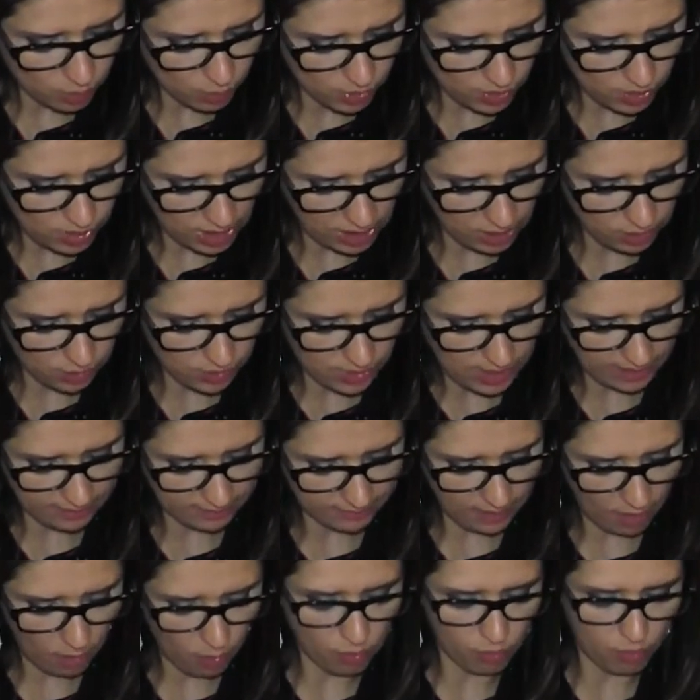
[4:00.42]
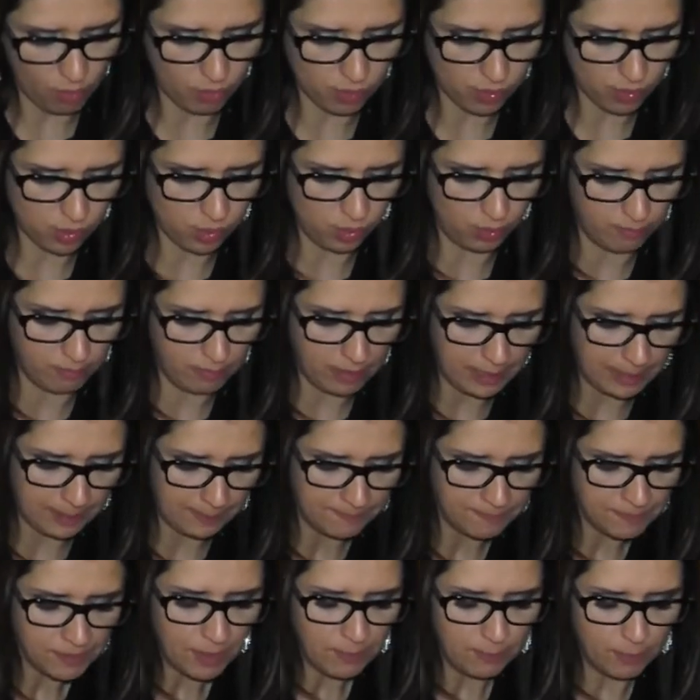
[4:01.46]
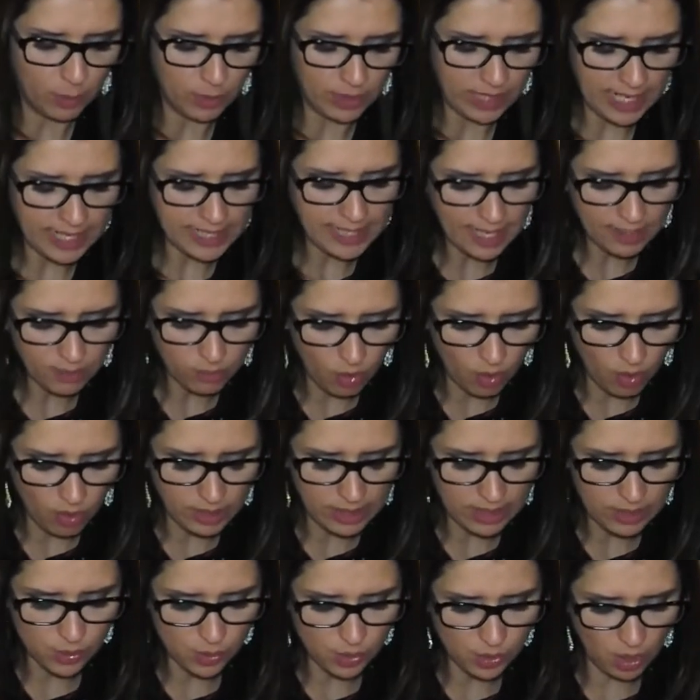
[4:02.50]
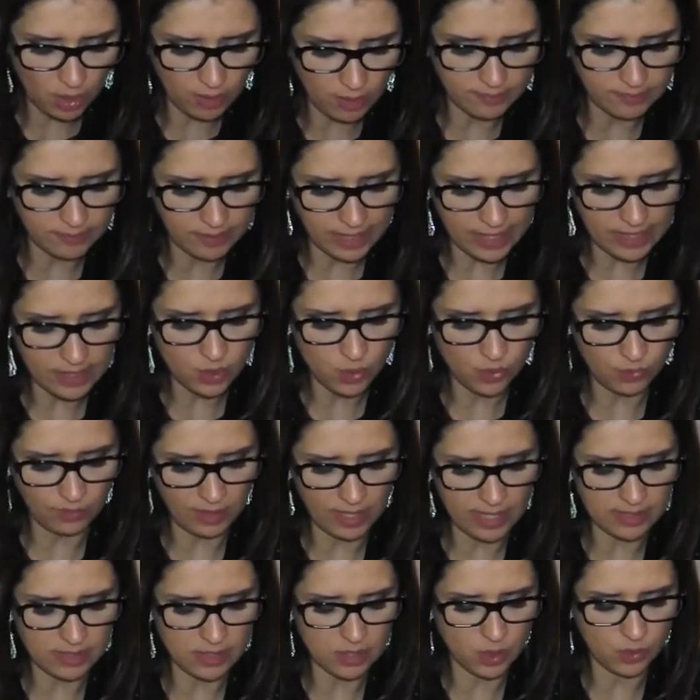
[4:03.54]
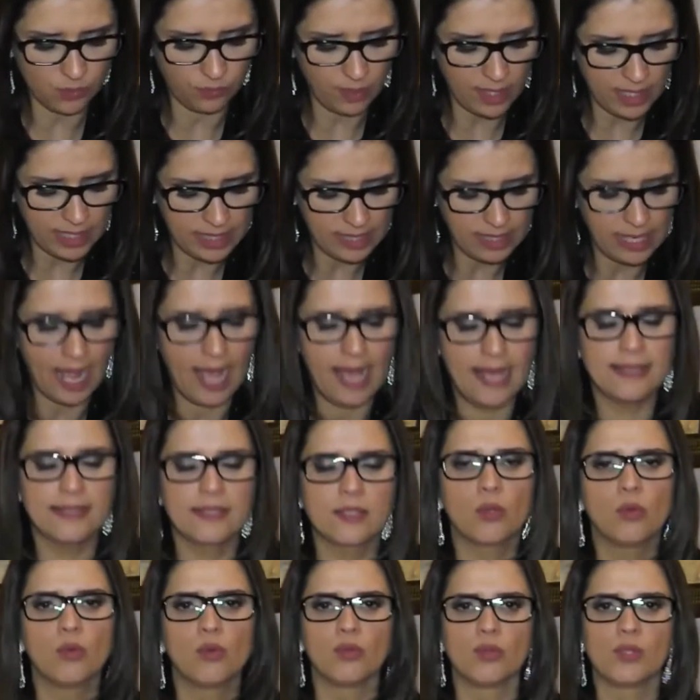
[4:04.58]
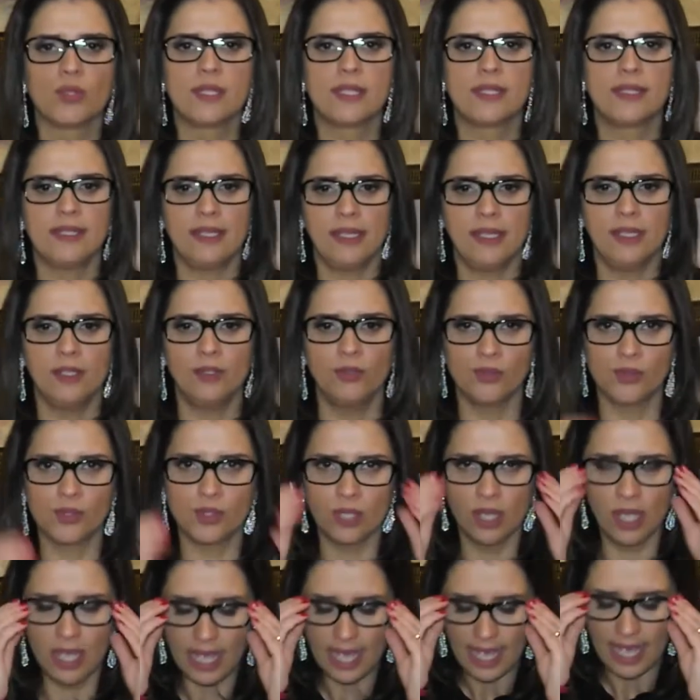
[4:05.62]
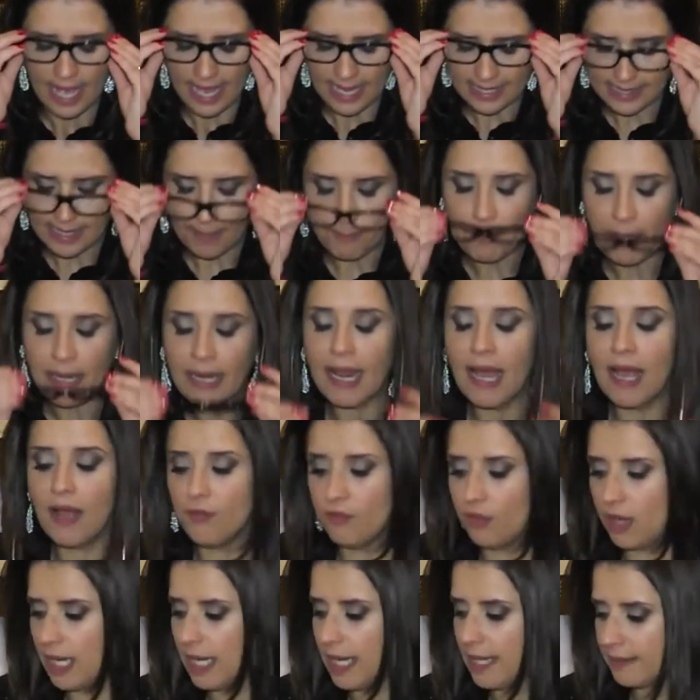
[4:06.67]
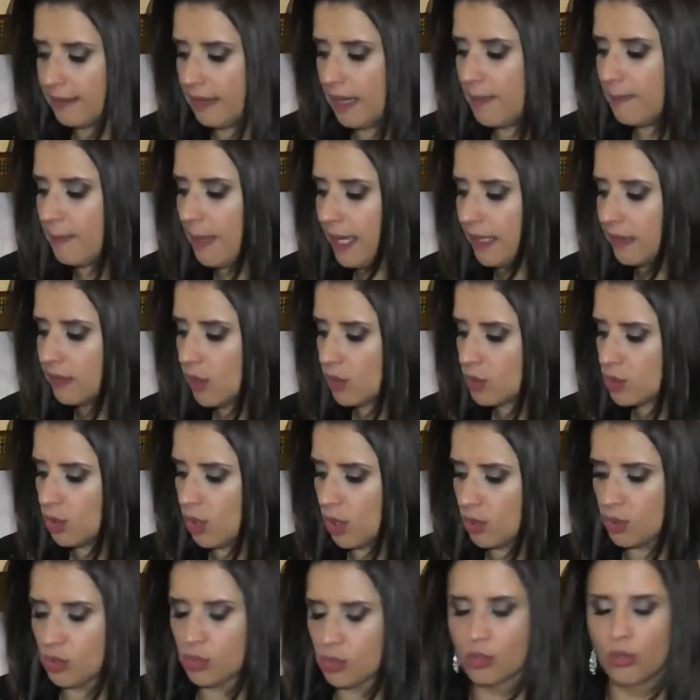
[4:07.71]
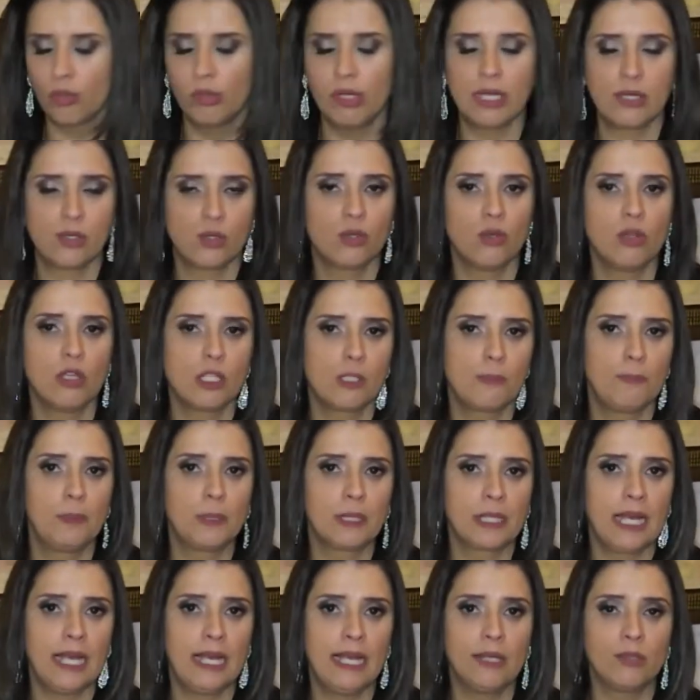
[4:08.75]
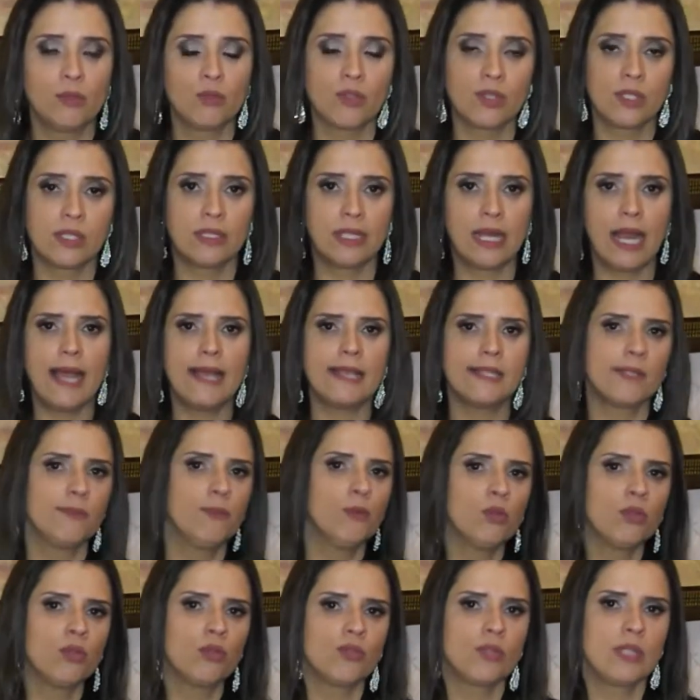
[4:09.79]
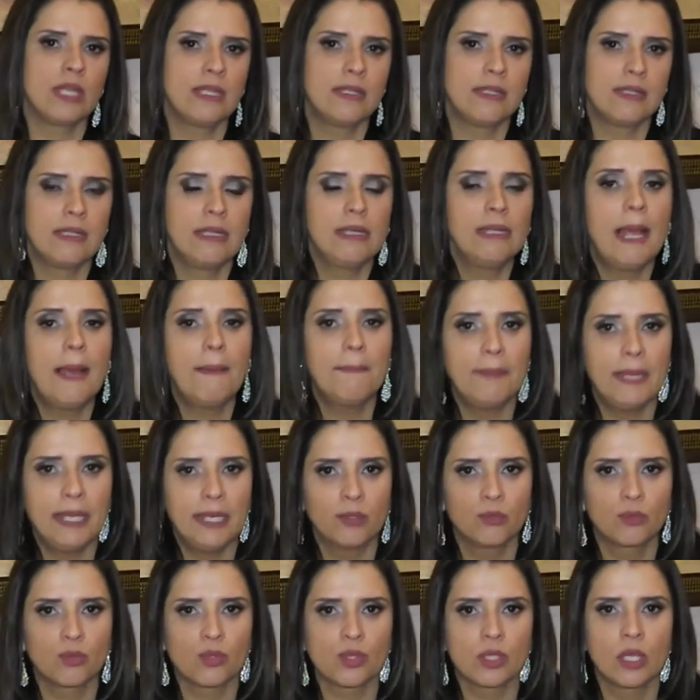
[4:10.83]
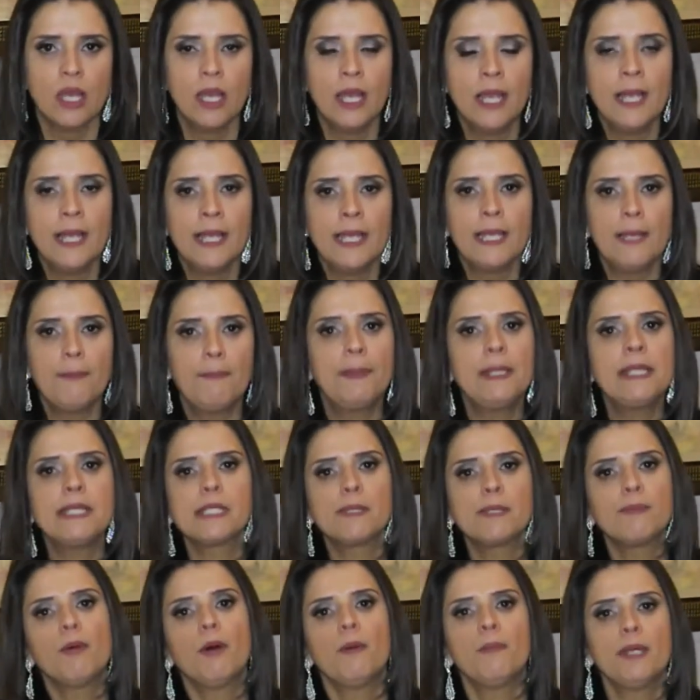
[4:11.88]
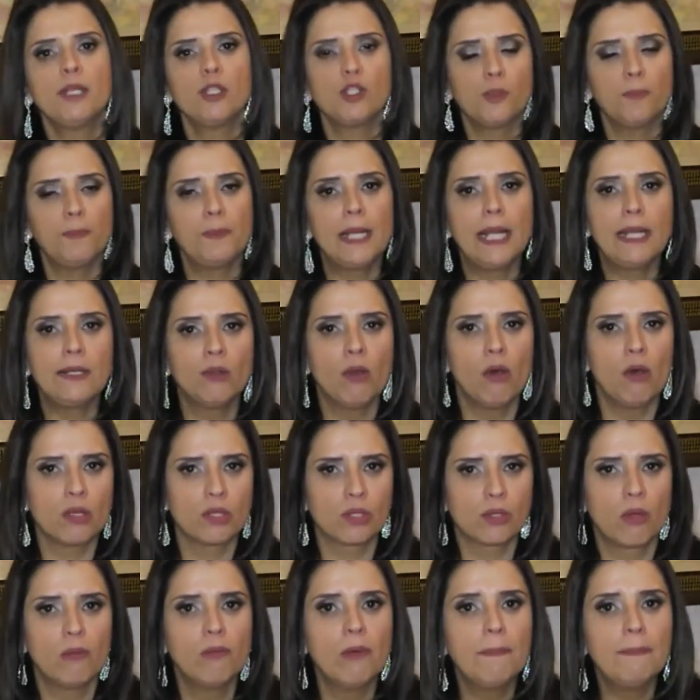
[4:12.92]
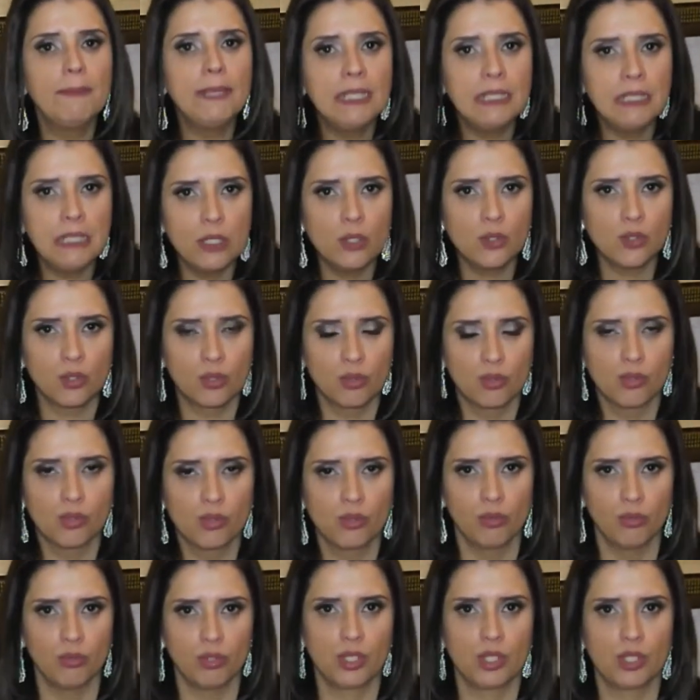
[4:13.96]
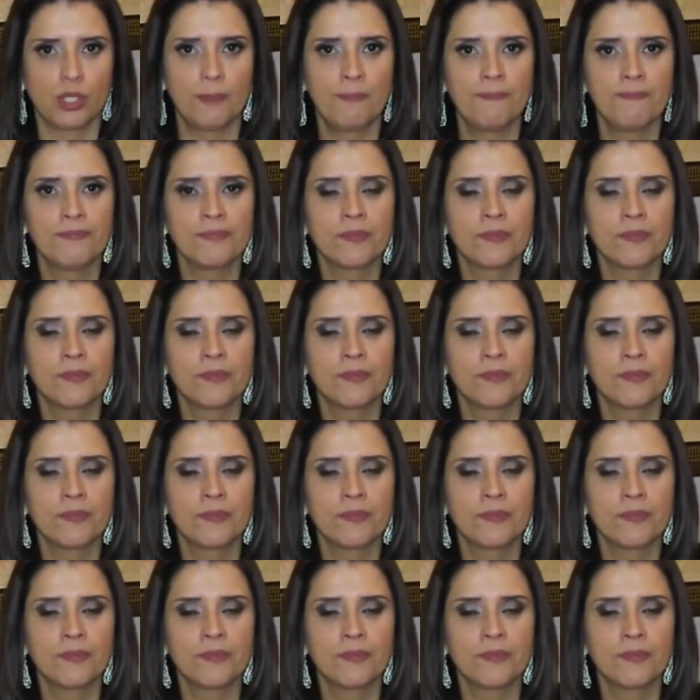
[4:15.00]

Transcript: os círios até o consumir. Porém, agora só três vezes ferirás os círios. Essa palavra ela é tremenda aos nossos corações porque ela nos traz muitos ensinamentos e principalmente para nós como ministros hoje.